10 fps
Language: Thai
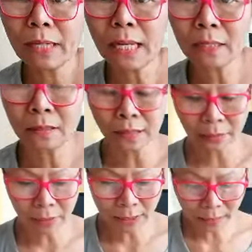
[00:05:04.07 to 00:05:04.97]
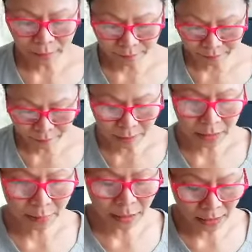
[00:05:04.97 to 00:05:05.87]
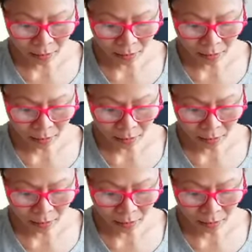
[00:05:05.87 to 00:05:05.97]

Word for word: เวลาเดินเร็วอีกแล้ว มาจ้ามากิน